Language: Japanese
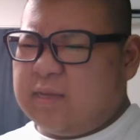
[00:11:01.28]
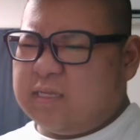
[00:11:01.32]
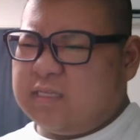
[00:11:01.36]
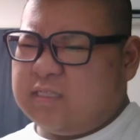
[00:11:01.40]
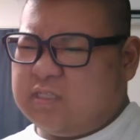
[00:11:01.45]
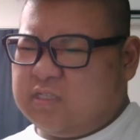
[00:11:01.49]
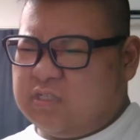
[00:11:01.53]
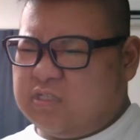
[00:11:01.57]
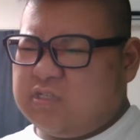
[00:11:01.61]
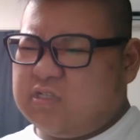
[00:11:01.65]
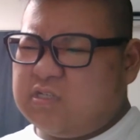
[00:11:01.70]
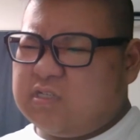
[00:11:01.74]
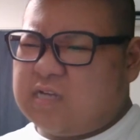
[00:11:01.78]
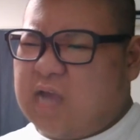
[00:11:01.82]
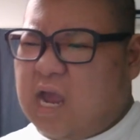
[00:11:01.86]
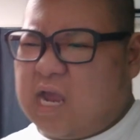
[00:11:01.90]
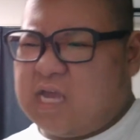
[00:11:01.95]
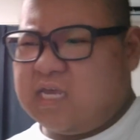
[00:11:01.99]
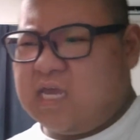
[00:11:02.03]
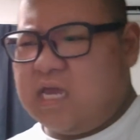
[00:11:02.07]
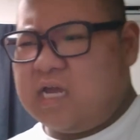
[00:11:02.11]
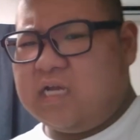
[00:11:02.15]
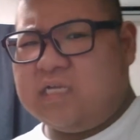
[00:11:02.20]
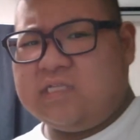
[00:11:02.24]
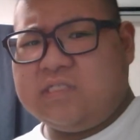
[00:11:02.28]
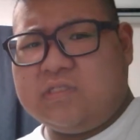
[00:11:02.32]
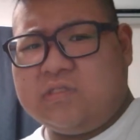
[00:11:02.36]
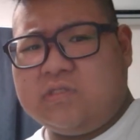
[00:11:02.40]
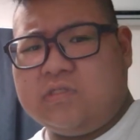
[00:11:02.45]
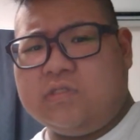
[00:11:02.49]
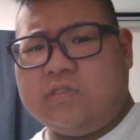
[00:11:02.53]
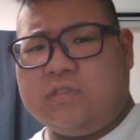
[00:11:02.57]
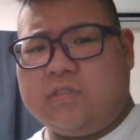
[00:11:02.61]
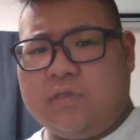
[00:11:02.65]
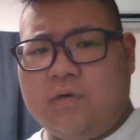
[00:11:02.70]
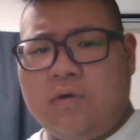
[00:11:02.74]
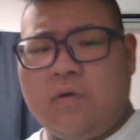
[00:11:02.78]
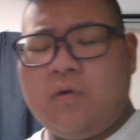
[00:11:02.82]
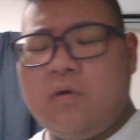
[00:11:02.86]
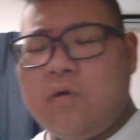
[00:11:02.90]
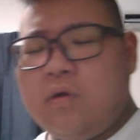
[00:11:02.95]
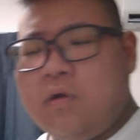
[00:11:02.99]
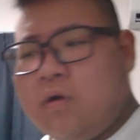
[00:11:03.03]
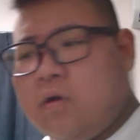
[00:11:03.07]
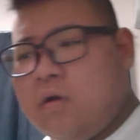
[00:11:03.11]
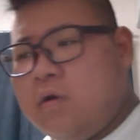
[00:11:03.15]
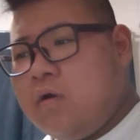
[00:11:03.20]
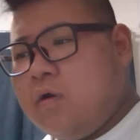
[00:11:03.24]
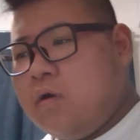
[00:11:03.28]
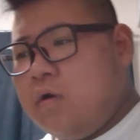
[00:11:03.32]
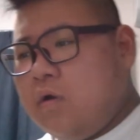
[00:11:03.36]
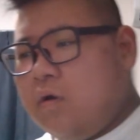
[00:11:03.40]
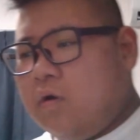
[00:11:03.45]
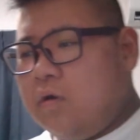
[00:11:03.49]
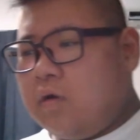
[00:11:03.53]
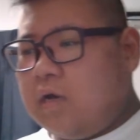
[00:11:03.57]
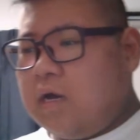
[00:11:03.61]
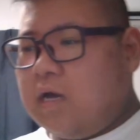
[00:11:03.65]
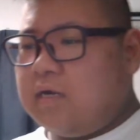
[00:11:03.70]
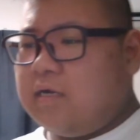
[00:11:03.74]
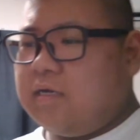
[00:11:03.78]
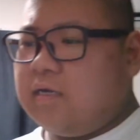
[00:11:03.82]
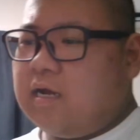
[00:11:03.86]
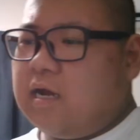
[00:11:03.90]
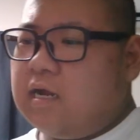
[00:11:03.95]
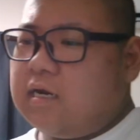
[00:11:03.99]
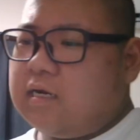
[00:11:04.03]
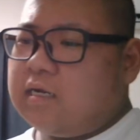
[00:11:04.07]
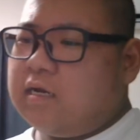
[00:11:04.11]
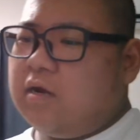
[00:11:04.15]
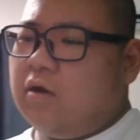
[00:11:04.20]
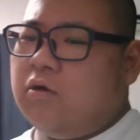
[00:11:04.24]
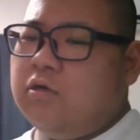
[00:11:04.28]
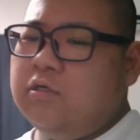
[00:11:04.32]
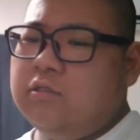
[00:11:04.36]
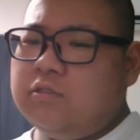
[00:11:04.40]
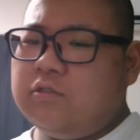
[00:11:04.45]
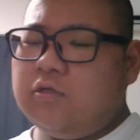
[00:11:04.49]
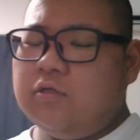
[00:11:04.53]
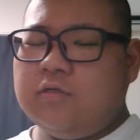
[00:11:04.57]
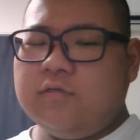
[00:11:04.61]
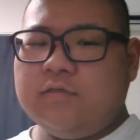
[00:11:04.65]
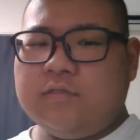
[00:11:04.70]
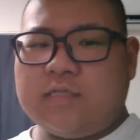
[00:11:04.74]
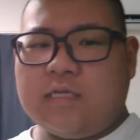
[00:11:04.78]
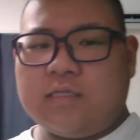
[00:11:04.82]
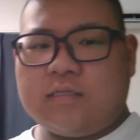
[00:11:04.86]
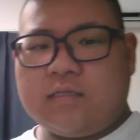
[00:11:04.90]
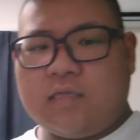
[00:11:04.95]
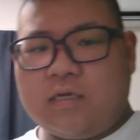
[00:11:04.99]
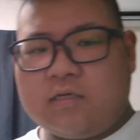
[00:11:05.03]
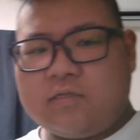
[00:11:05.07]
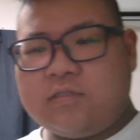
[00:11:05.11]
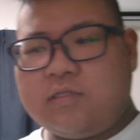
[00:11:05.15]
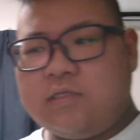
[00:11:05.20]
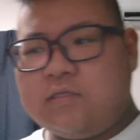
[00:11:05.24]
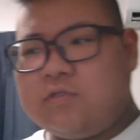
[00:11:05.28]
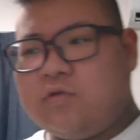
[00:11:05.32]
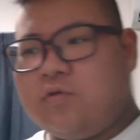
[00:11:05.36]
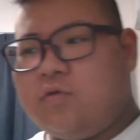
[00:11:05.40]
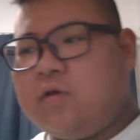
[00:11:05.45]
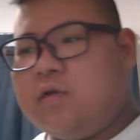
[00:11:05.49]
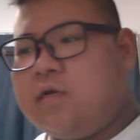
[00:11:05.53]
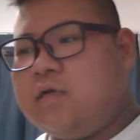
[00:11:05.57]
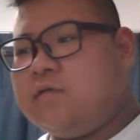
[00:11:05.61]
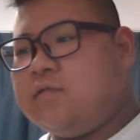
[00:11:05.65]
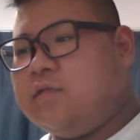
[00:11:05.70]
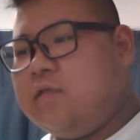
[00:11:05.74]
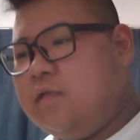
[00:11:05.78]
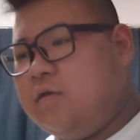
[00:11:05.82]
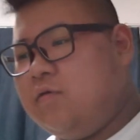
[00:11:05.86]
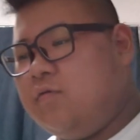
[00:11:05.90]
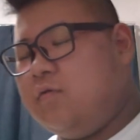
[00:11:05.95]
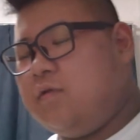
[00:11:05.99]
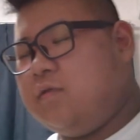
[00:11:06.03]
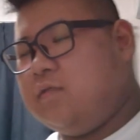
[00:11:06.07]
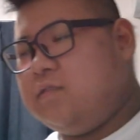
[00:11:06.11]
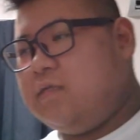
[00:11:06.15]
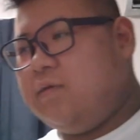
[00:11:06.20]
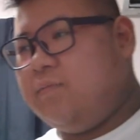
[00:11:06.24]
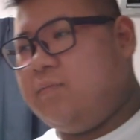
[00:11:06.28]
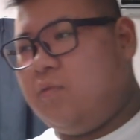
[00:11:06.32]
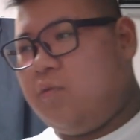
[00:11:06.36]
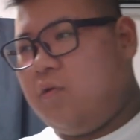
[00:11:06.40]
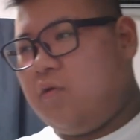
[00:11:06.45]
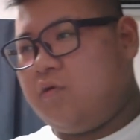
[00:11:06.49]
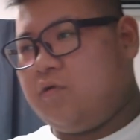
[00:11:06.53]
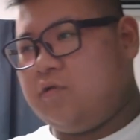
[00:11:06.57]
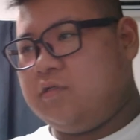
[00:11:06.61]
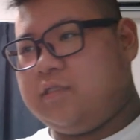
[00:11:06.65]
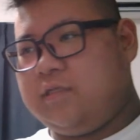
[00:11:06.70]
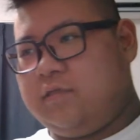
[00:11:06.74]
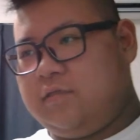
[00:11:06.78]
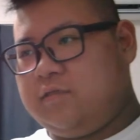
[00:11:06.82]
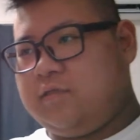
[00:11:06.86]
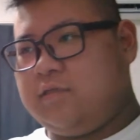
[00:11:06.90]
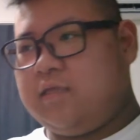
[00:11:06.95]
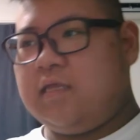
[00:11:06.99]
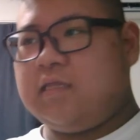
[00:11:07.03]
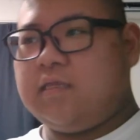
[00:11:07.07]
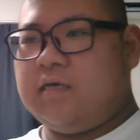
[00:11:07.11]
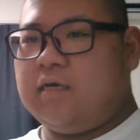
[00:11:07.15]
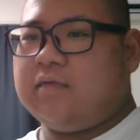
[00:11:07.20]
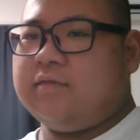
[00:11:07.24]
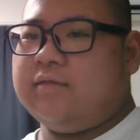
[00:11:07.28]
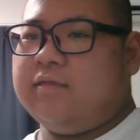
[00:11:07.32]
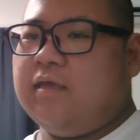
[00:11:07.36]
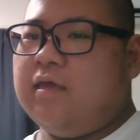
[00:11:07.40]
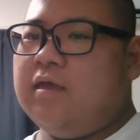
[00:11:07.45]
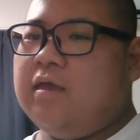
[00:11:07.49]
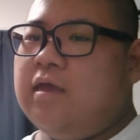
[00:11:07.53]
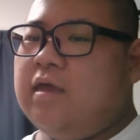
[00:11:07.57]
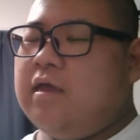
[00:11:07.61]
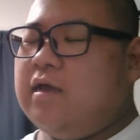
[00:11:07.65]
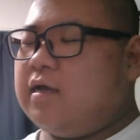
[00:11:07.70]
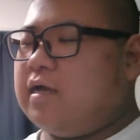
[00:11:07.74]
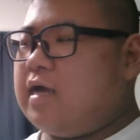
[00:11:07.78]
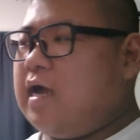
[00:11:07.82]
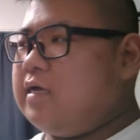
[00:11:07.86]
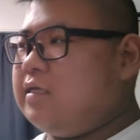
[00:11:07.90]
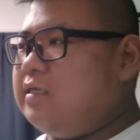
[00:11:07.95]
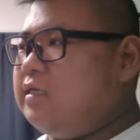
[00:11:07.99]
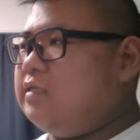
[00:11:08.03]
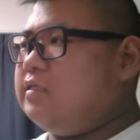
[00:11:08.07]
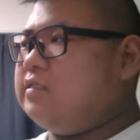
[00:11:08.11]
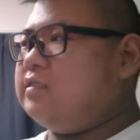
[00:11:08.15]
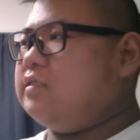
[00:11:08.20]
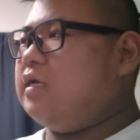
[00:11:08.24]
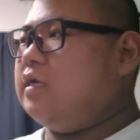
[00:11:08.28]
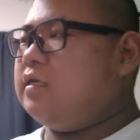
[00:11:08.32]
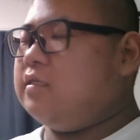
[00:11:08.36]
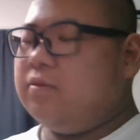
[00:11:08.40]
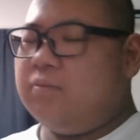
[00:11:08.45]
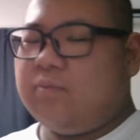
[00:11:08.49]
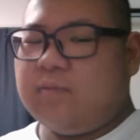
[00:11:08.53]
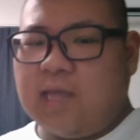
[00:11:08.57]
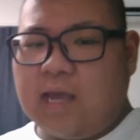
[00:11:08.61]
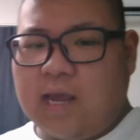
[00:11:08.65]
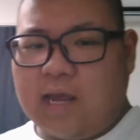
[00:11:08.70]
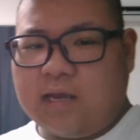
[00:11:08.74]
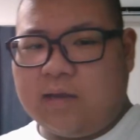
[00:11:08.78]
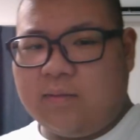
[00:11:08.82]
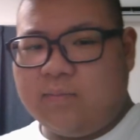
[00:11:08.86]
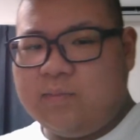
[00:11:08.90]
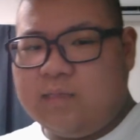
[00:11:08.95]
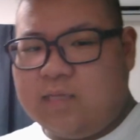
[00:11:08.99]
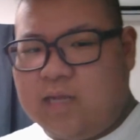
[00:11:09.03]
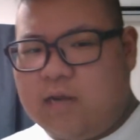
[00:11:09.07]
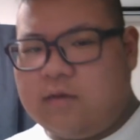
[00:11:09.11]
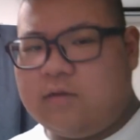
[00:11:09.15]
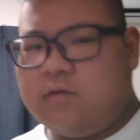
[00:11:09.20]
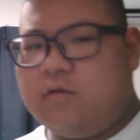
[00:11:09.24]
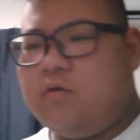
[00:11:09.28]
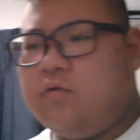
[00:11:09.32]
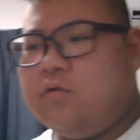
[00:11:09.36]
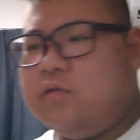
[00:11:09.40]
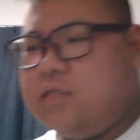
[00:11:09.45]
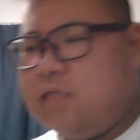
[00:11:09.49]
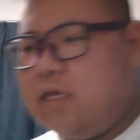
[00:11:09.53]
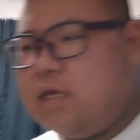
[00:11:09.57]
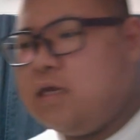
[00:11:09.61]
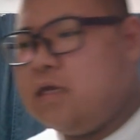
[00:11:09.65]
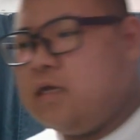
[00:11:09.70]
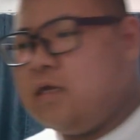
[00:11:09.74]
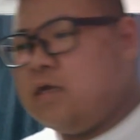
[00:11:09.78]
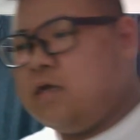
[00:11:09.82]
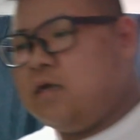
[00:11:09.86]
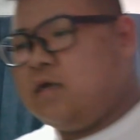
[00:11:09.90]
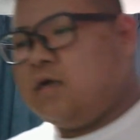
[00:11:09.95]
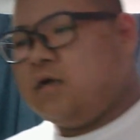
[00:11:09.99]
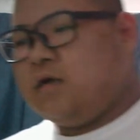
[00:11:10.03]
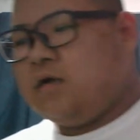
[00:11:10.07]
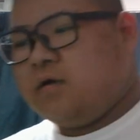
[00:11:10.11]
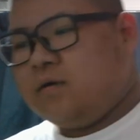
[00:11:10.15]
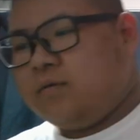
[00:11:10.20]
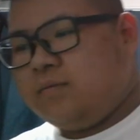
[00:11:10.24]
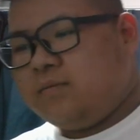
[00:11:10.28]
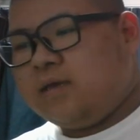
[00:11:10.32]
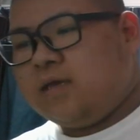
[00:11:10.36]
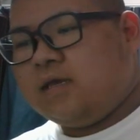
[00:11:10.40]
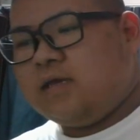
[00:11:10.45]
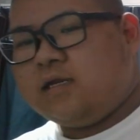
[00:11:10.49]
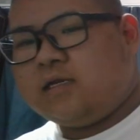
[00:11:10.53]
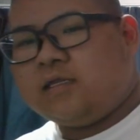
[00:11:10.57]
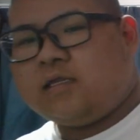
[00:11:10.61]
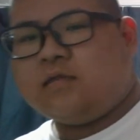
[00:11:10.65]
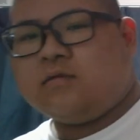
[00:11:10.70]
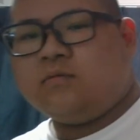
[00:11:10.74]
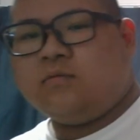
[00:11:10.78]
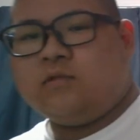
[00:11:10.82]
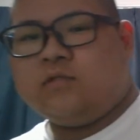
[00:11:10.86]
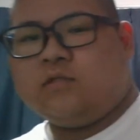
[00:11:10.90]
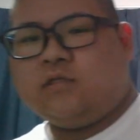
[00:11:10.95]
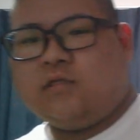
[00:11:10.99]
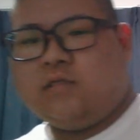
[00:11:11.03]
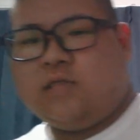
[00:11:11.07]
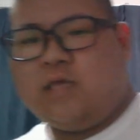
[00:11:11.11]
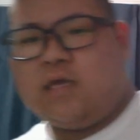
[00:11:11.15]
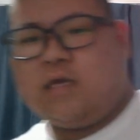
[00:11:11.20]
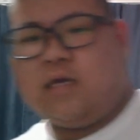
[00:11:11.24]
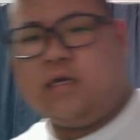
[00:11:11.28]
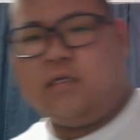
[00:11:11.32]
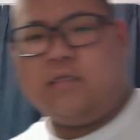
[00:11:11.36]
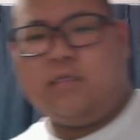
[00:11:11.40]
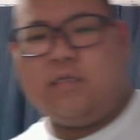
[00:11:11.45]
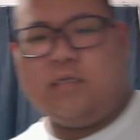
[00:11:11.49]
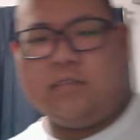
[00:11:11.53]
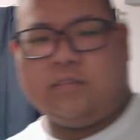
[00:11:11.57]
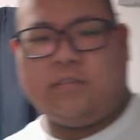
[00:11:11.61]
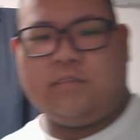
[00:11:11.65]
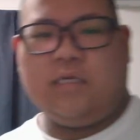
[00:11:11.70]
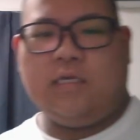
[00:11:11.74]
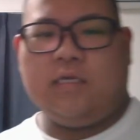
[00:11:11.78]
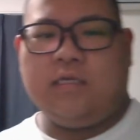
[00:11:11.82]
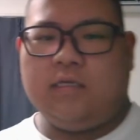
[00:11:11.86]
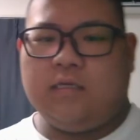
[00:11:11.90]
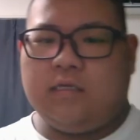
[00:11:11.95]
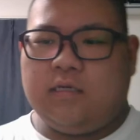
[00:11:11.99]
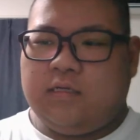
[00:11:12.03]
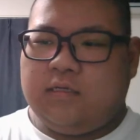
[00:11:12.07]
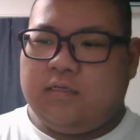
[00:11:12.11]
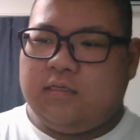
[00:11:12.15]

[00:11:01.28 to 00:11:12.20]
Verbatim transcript: にすぐ鍵やかにするんですよあれあれが本当にうざったくてしょうがなくてね俺全部フォローしてるんですよ。なんでかって鍵にされても中が見れるようにねメンヘラだと思ってるんで絵描いてるやつ全員い